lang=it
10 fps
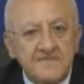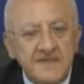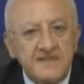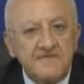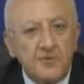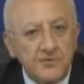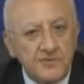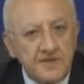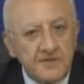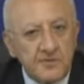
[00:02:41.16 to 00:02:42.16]
i
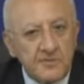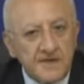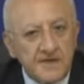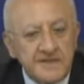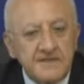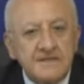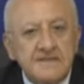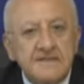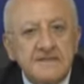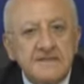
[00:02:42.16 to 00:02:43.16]
fondi europei,
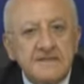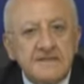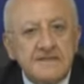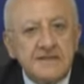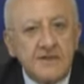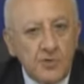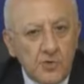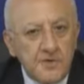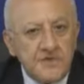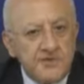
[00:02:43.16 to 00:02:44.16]

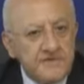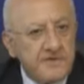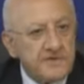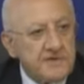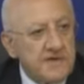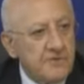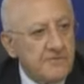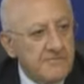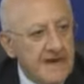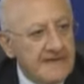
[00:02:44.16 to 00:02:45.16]
noi ci facciamo
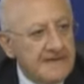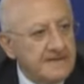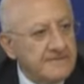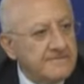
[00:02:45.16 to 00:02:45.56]
male,